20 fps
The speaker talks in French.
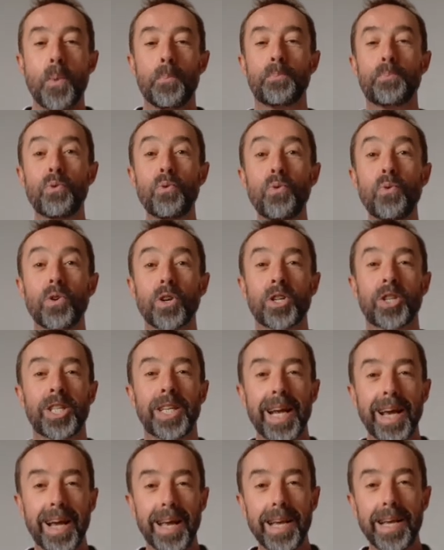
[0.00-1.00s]
Pour
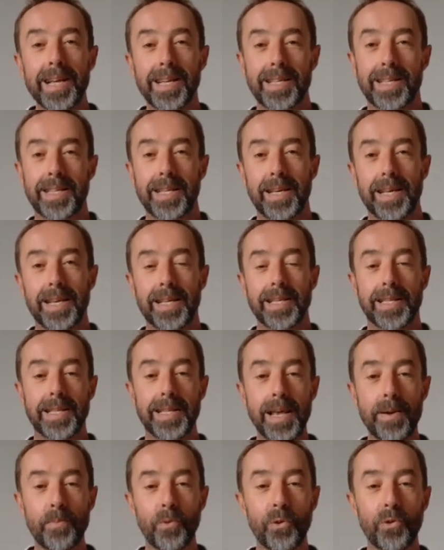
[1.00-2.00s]
gérer
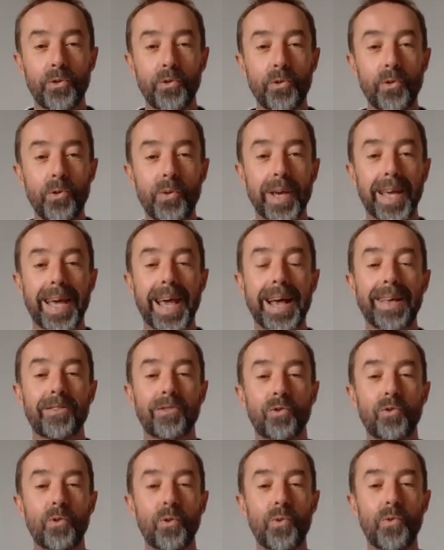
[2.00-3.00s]
ces émotions,
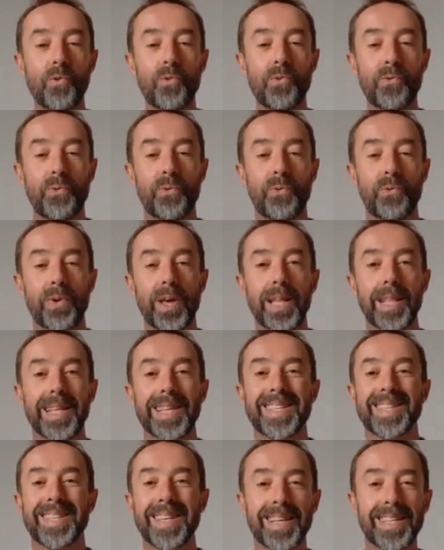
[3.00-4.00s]
Gaston fait
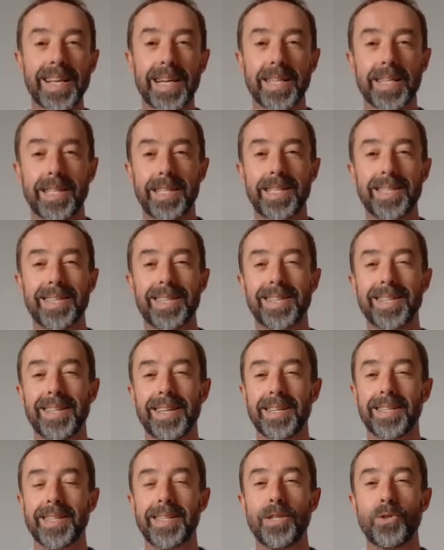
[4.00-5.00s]
des exercices, des
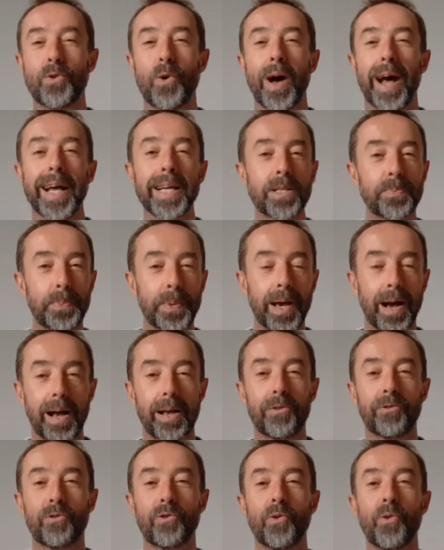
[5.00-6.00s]
exercices de
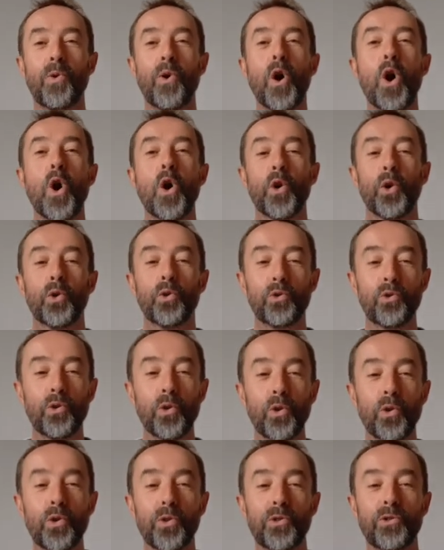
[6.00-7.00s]
respiration,
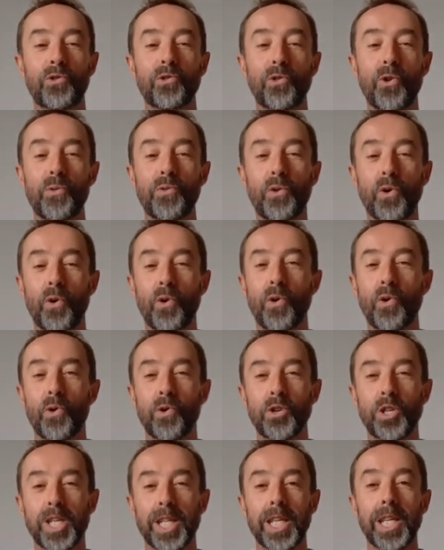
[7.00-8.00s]
de
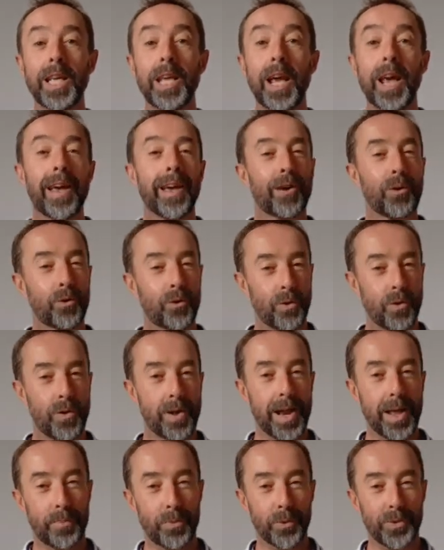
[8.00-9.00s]
sophrologie que
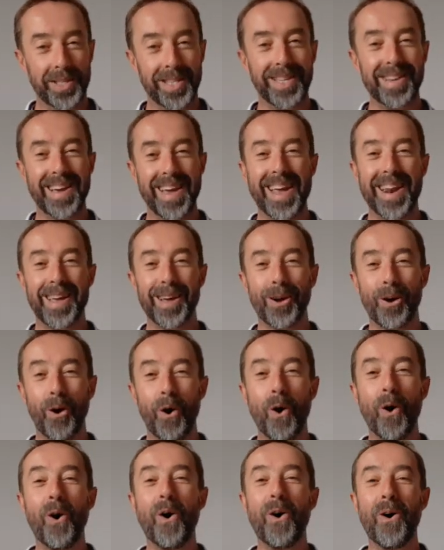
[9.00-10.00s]
les petits et les
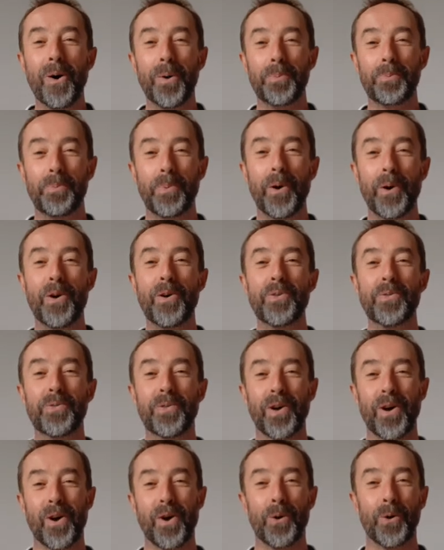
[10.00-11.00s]
grands
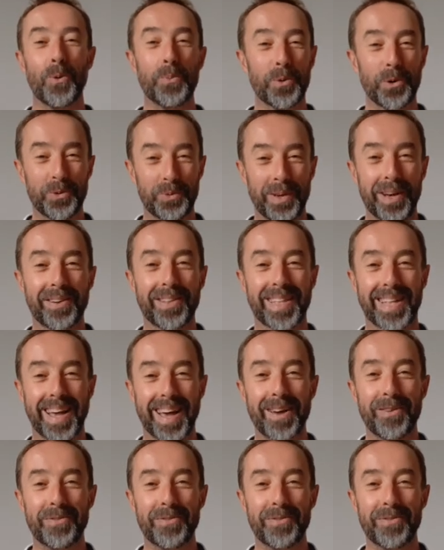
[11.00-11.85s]
peuvent reproduire très